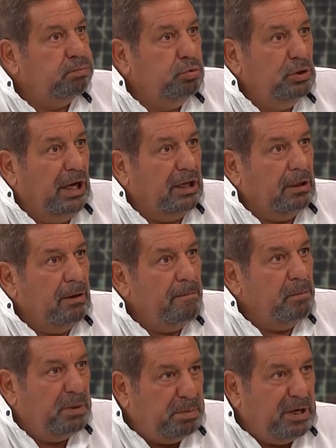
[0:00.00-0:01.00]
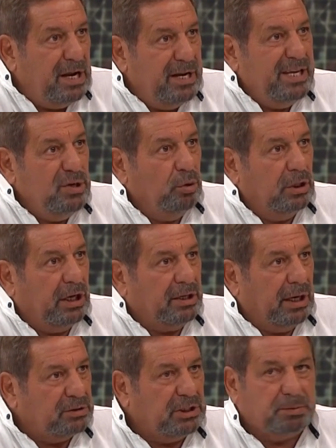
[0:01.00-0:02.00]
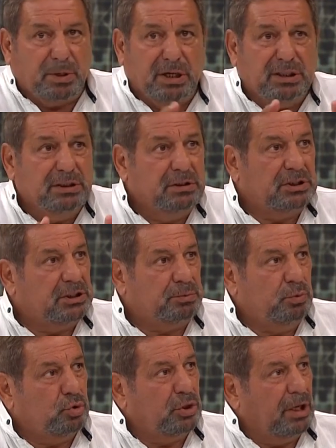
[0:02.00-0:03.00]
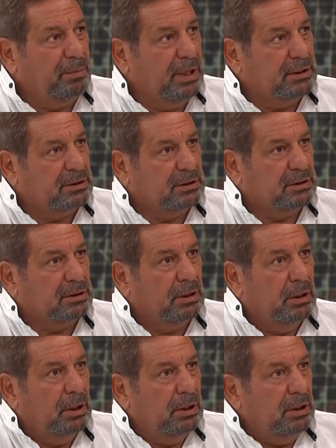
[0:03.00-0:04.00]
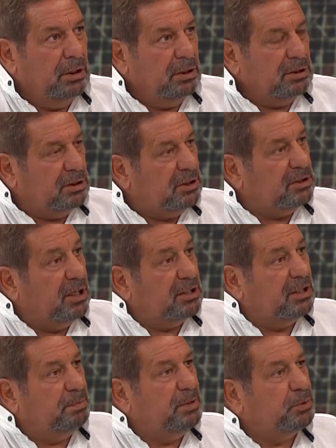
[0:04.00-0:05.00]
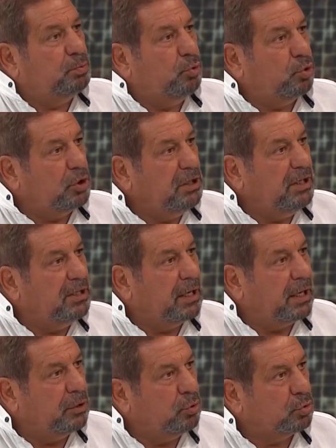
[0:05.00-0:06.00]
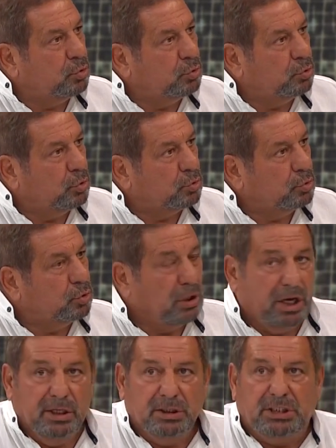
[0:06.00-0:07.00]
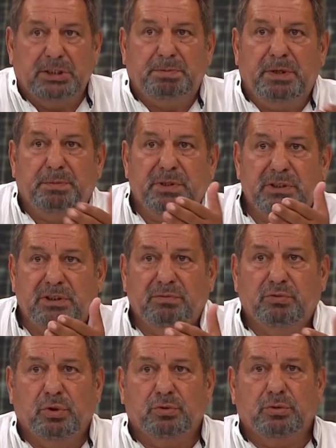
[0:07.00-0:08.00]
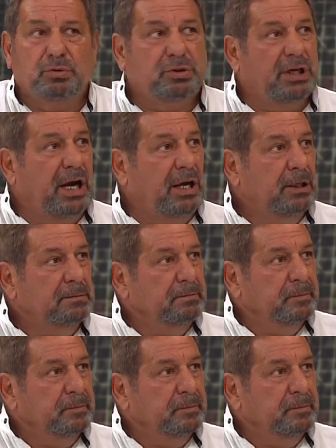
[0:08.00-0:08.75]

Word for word: Ya bunlar birbirlerini yiyorlar ya siz bırakın siz büyük camiasınız. Siz nasıl biz büyük iyi idare ediyorsunuz diyorsunuz ya. Siz birbirinizi vuruyorsunuz ya.